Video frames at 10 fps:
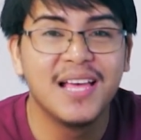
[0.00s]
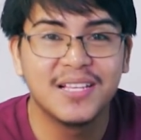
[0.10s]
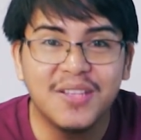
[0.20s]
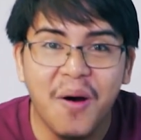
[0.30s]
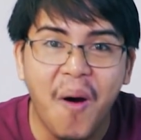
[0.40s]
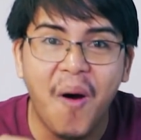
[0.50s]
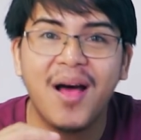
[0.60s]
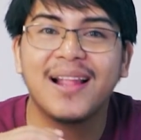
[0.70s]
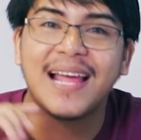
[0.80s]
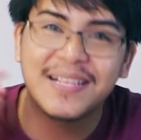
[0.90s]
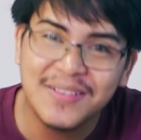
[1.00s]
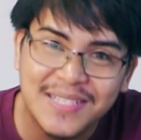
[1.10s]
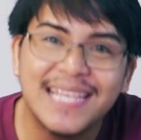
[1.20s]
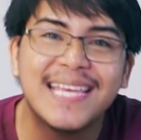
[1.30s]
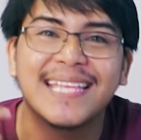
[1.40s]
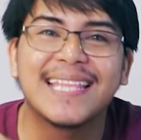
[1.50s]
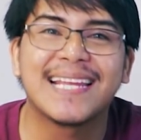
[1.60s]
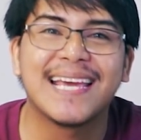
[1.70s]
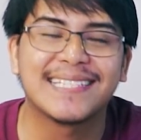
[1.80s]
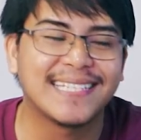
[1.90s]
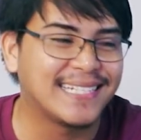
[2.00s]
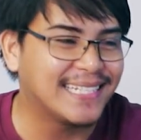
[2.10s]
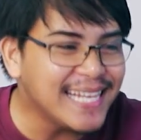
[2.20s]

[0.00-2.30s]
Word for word: So, langsung saja kita reaction.